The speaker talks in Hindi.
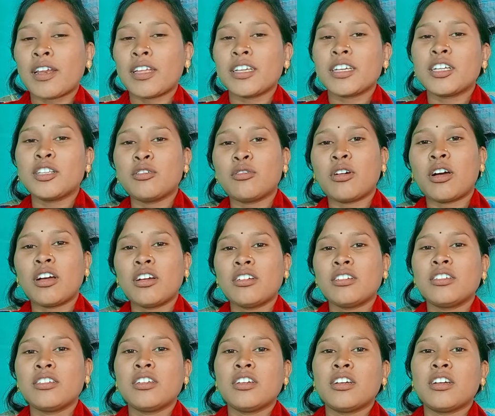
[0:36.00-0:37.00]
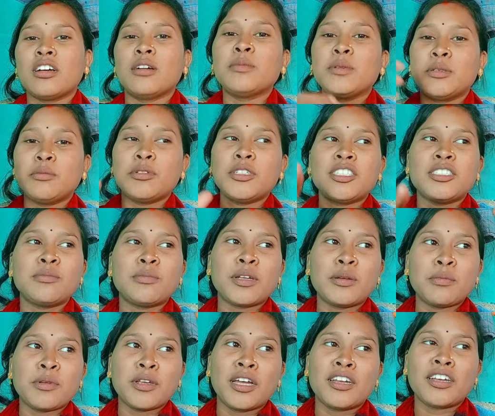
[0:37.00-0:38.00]
है कदवा अभी बीच
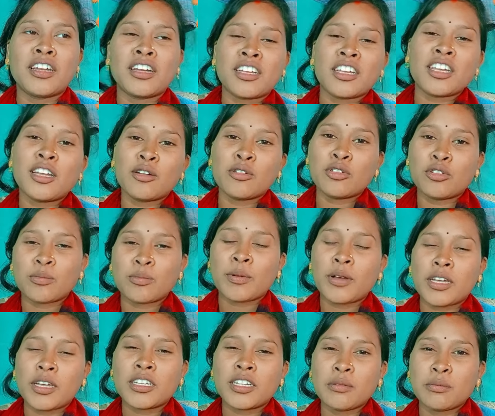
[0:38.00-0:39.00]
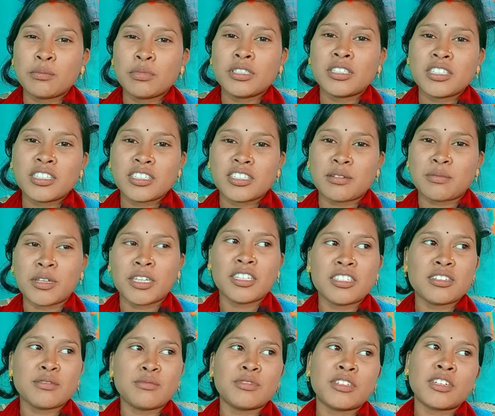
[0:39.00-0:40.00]
बिहन्ना के और दोपहर के बीच के समय
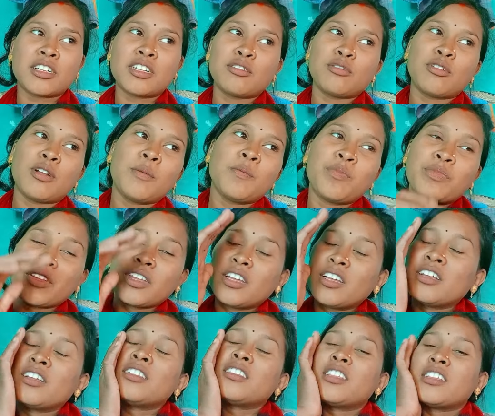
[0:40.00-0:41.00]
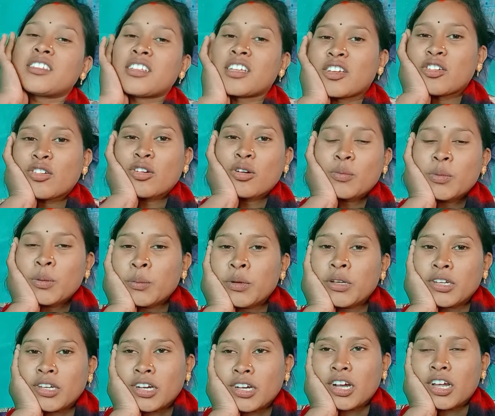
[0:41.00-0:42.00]
समझा कदवा तो संगी अभी मैं
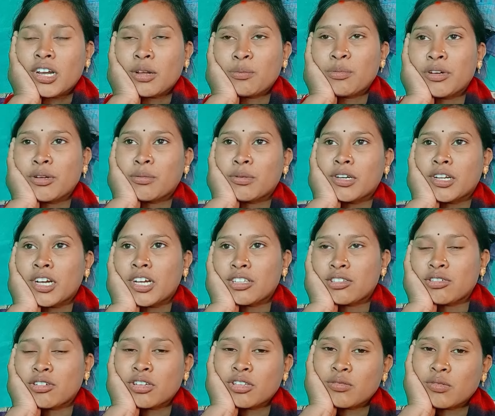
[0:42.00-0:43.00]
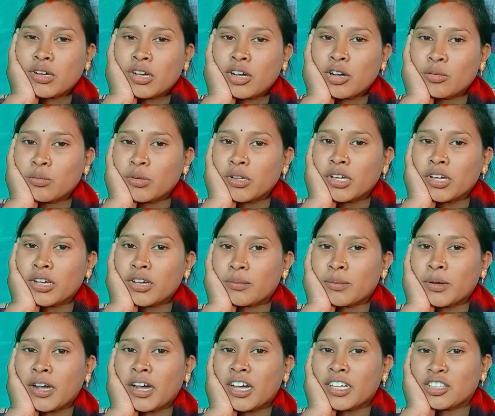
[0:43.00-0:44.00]
यहाँ खाना पीना बनावा था कदवा और मैं यहाँ
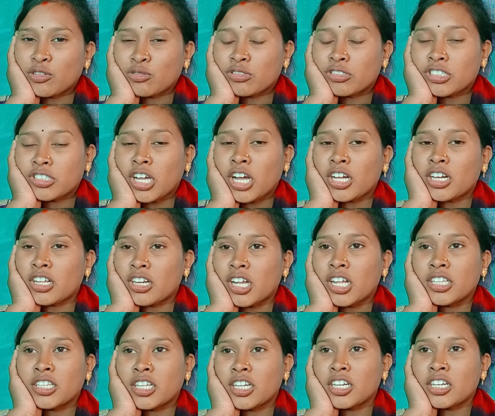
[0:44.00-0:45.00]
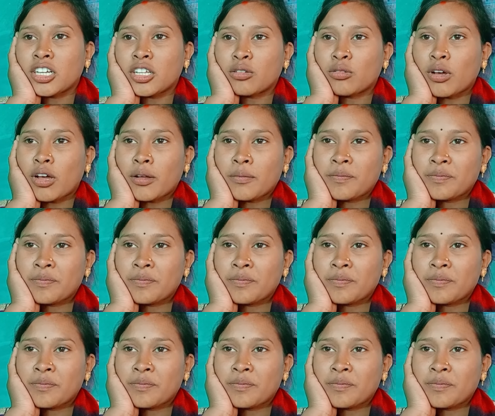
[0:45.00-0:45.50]
भात और साग आराम डाल कदवा